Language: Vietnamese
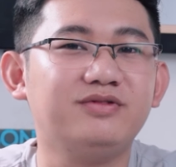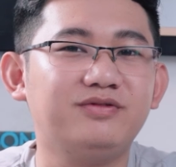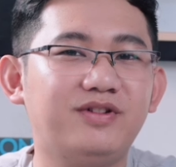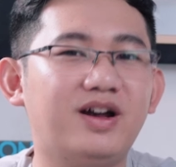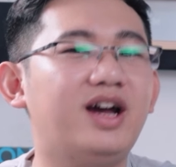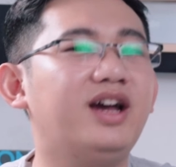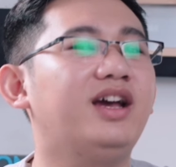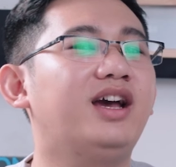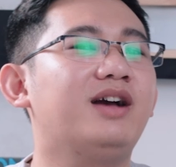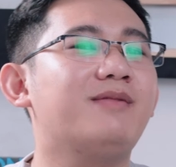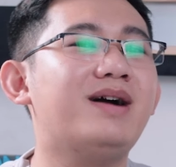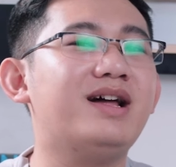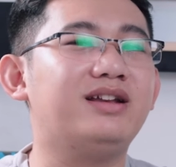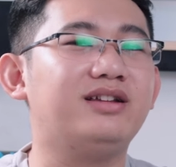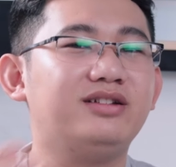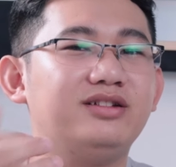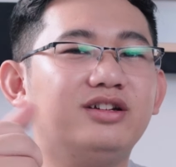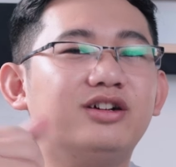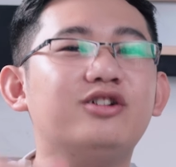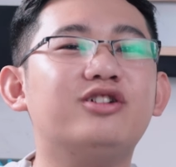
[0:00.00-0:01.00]
Vậy hãy các bạn
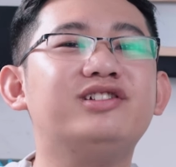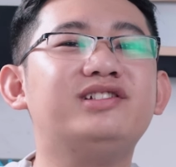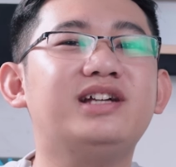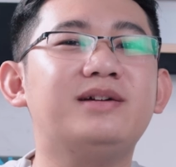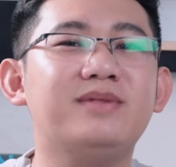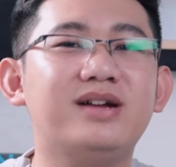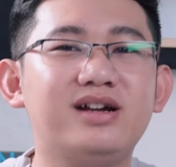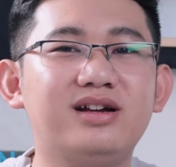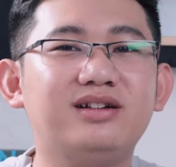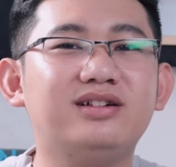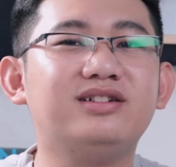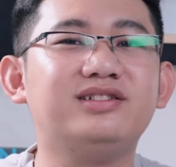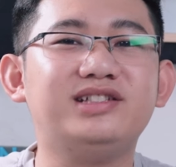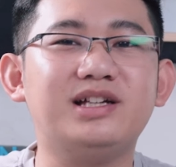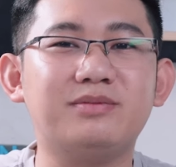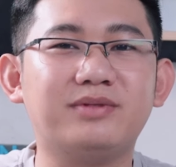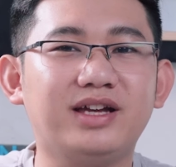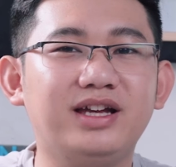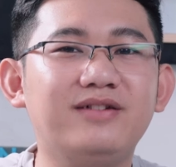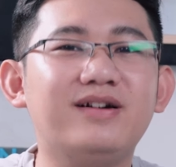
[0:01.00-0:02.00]
nhớ đón xem nhá,
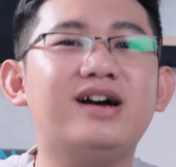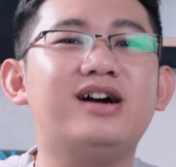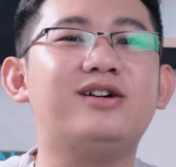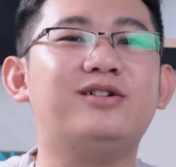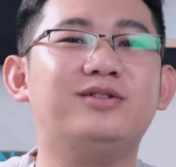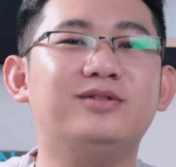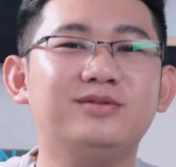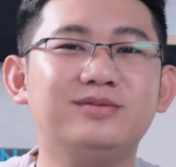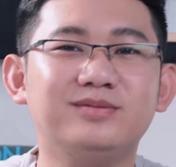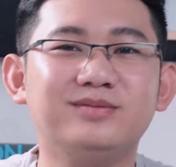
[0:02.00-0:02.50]
xem kỹ vào.